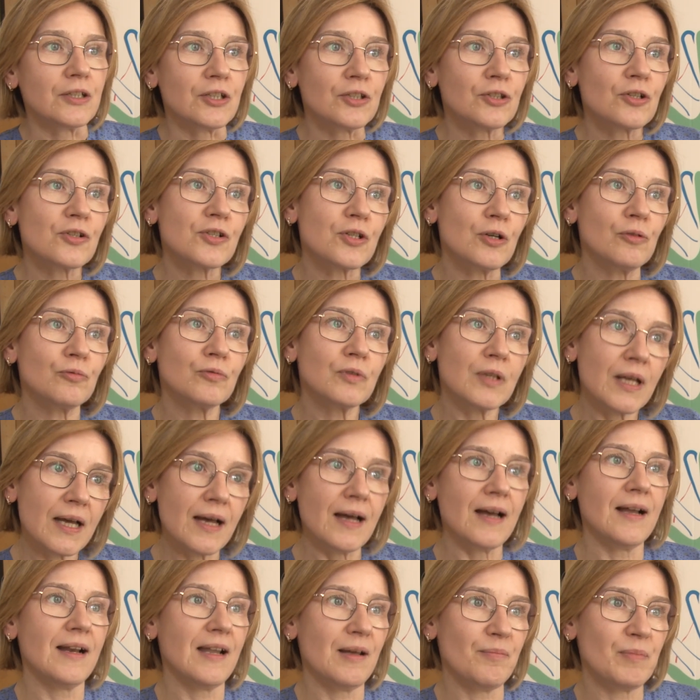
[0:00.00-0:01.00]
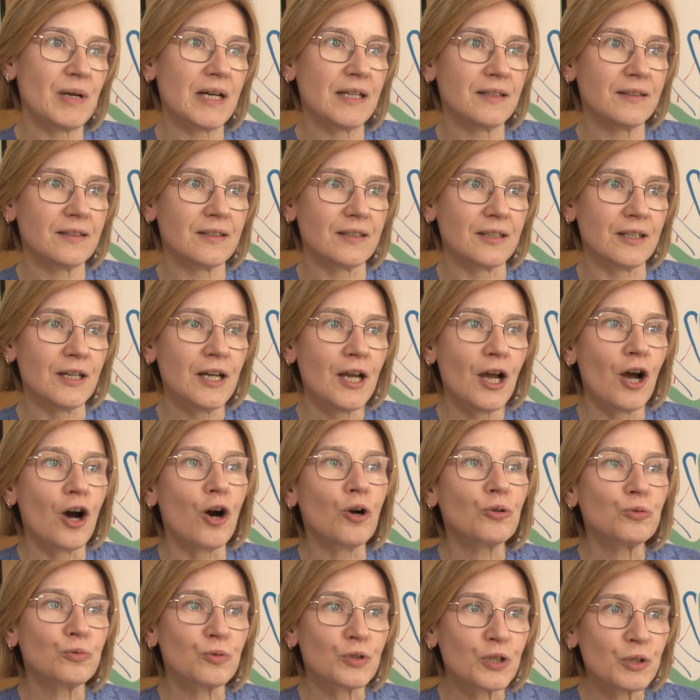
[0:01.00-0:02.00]
i to są te elementy,
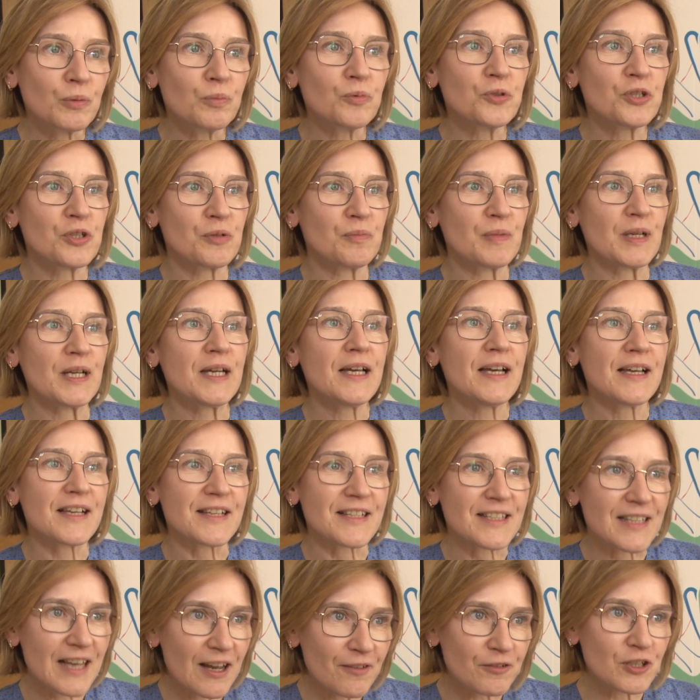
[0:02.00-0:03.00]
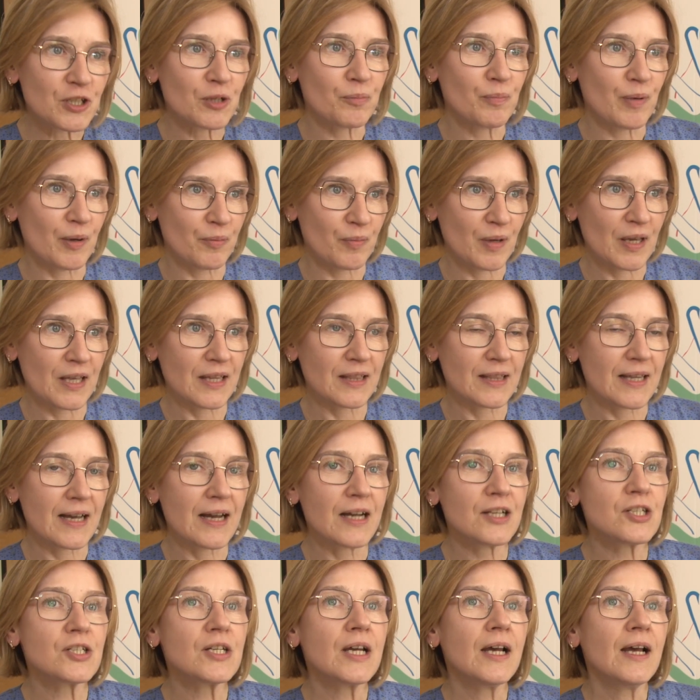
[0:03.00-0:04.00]
o których musimy zawsze
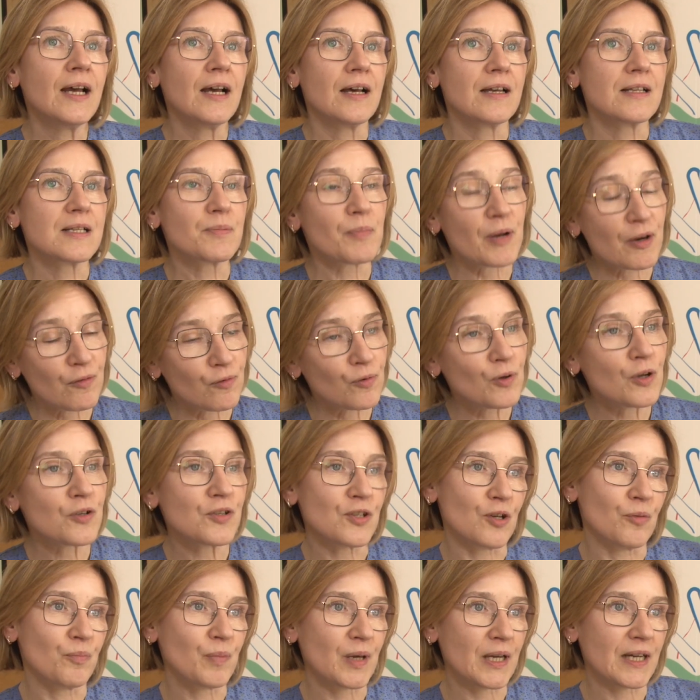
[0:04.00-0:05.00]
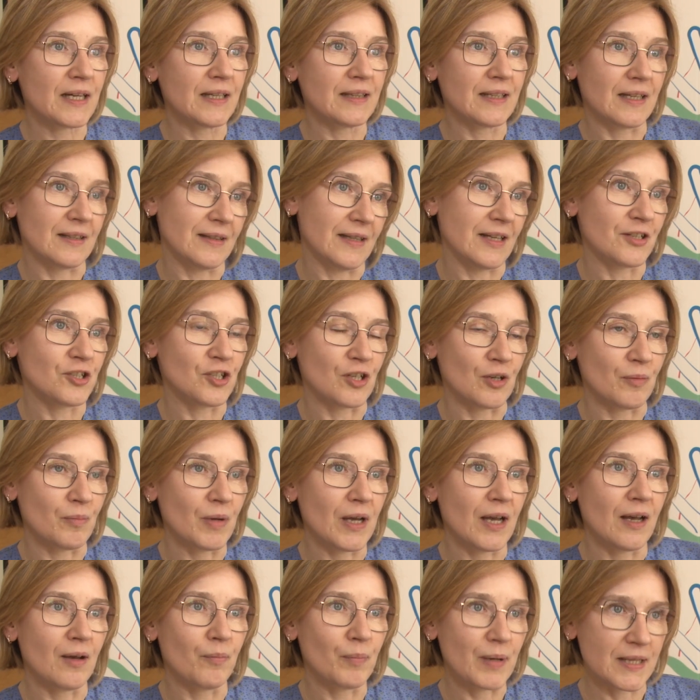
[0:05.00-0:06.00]
pamiętać, sprawując opiekę nad
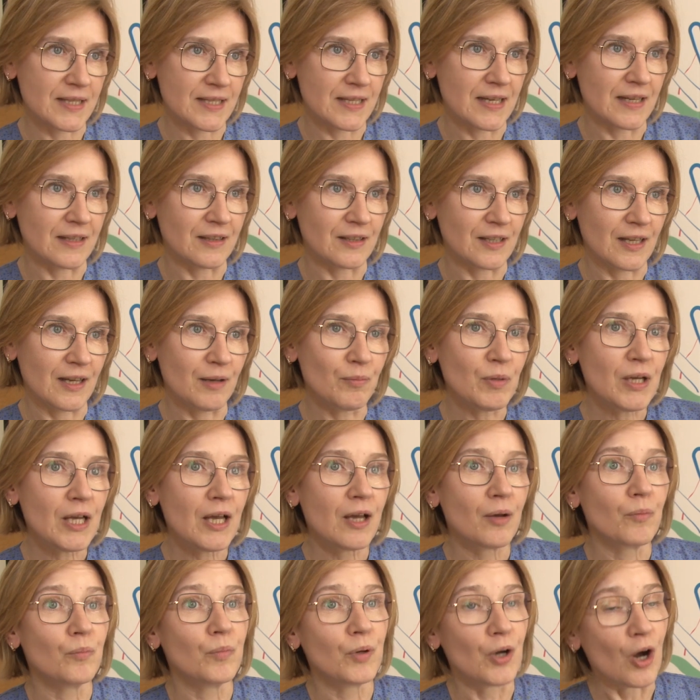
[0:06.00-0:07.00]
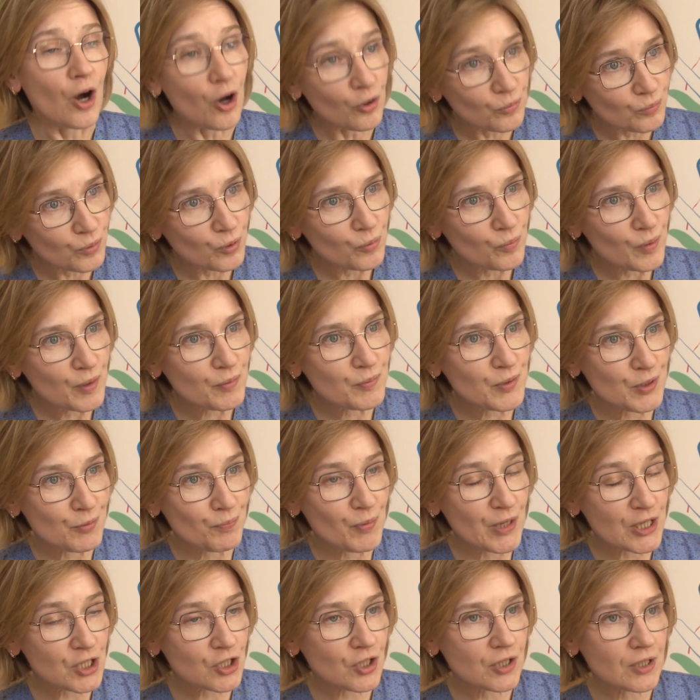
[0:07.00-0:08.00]
naszym pacjentem pacjenta, by on był
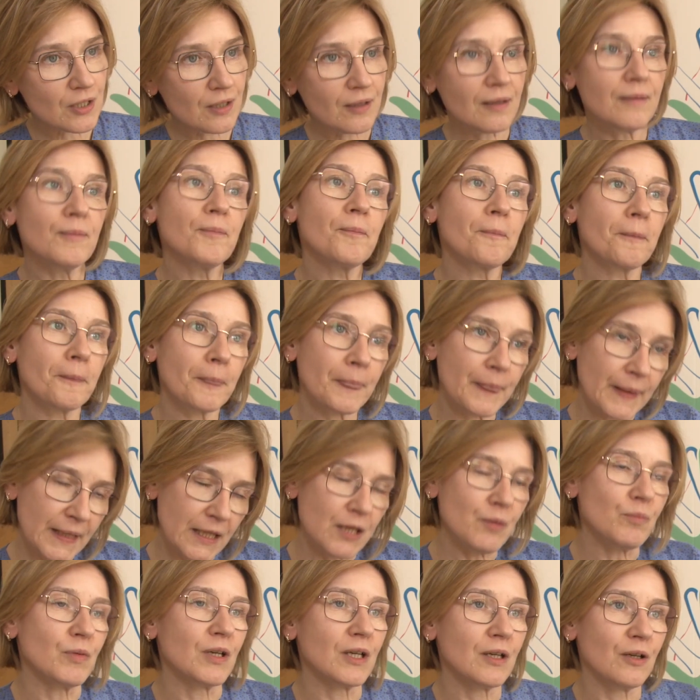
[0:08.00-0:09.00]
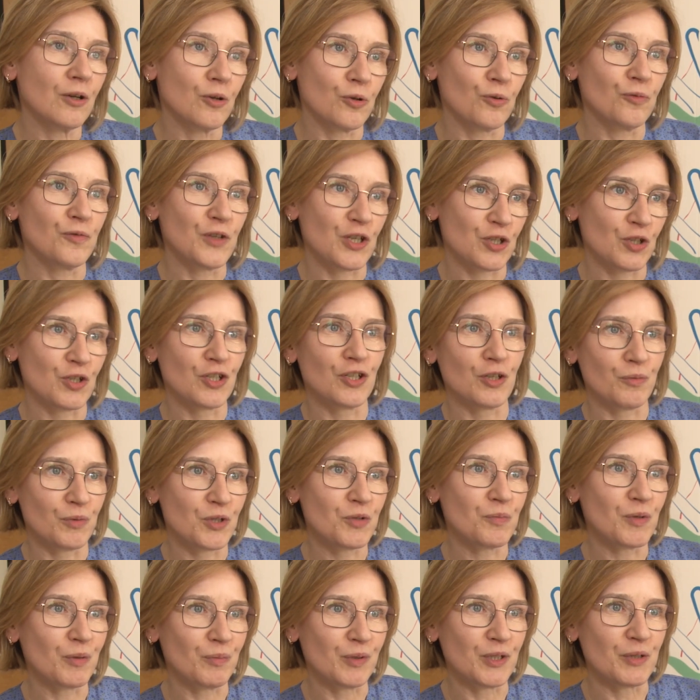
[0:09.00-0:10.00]
bezpieczny i my również,
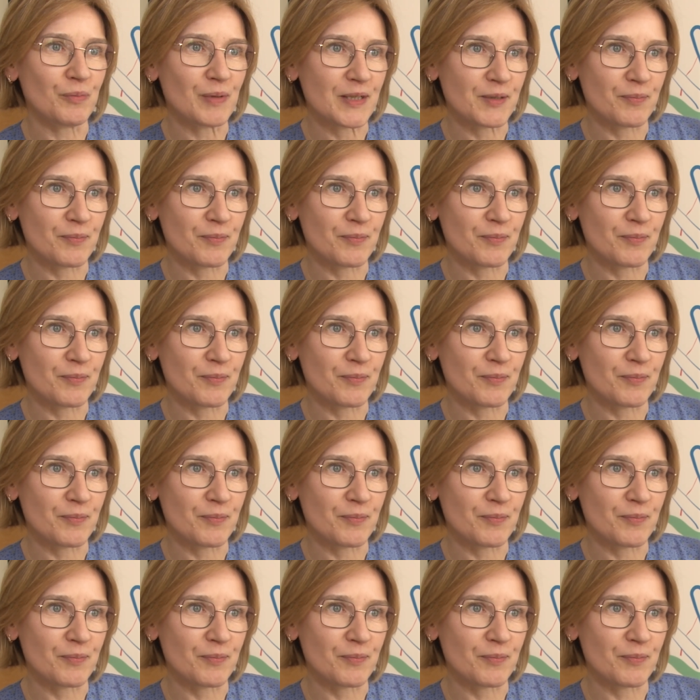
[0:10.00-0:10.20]
żebyśmy byli